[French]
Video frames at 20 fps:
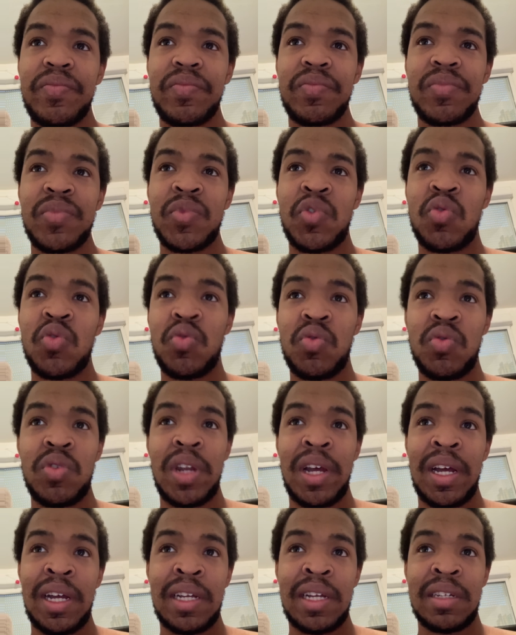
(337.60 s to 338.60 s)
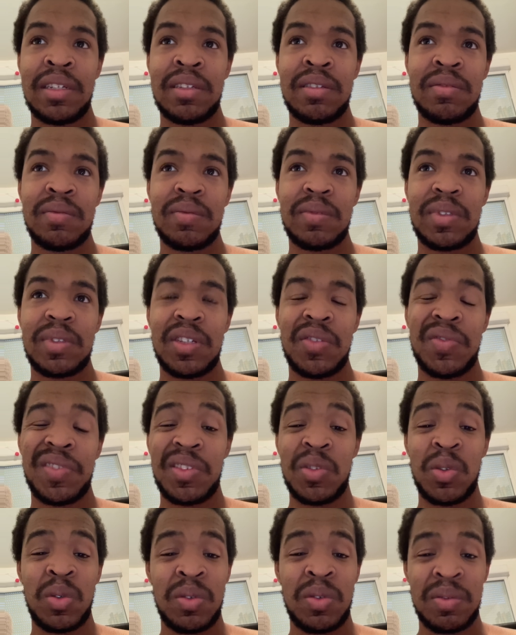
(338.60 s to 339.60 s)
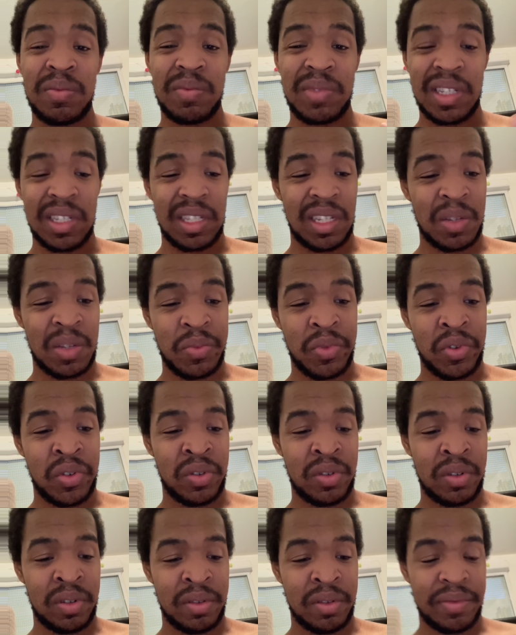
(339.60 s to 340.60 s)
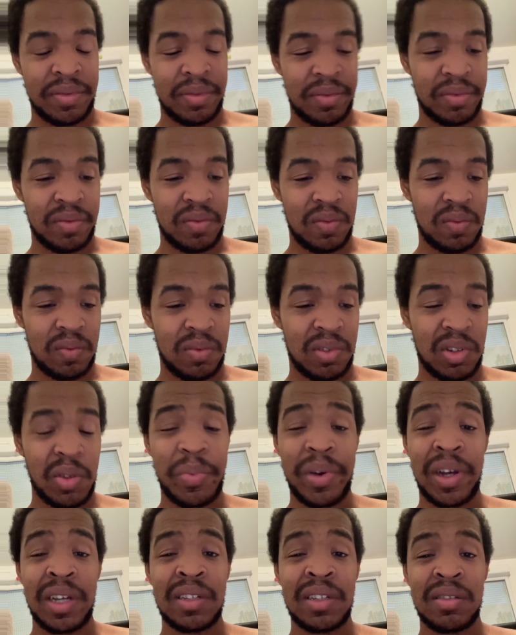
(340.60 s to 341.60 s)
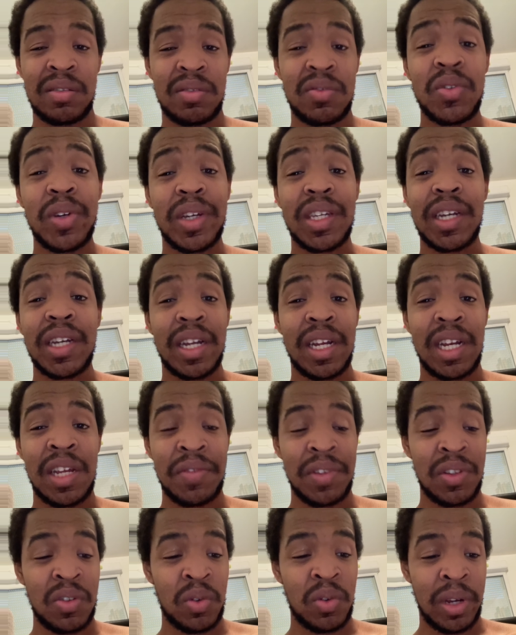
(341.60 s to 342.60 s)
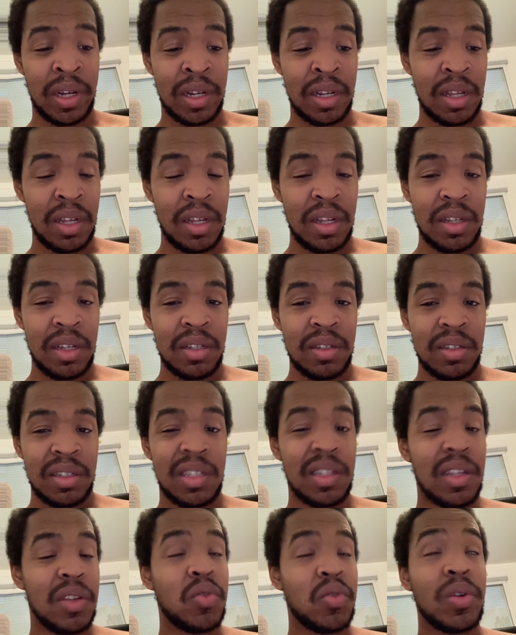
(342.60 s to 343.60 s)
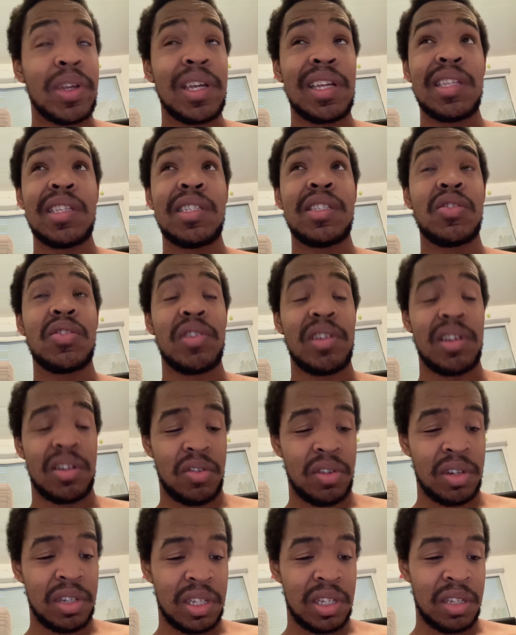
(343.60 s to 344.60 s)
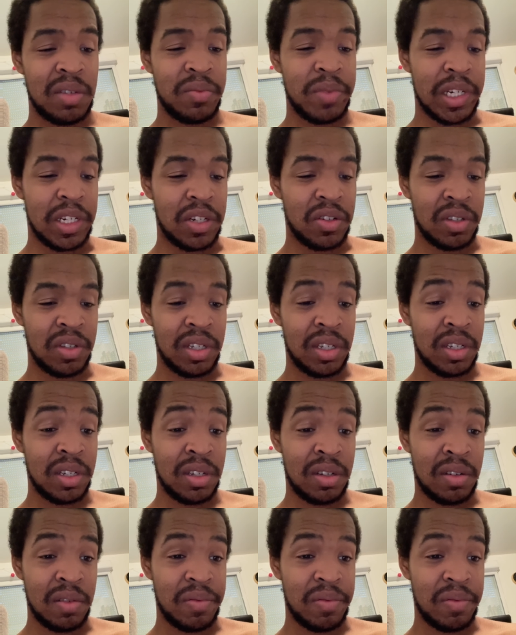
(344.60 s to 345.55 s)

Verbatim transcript: Du coup, là, euh, cette vidéo, techniquement, euh, je sais pas, toi qui regarde la vidéo là, si t'as tout regardé, si t'en es encore ici, bah je te dis, euh,